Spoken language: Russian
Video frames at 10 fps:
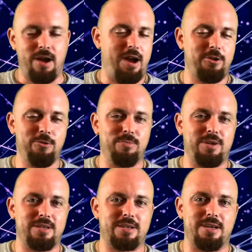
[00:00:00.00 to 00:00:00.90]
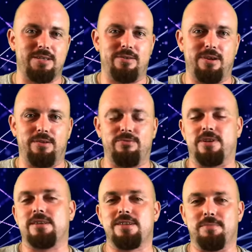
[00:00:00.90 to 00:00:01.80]
О нем мы рассказывали в
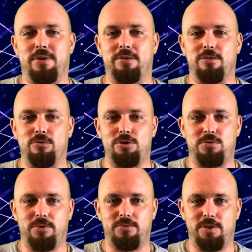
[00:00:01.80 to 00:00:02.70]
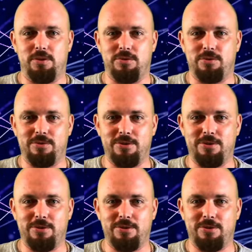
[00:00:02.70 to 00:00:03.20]
конце предыдущего видео.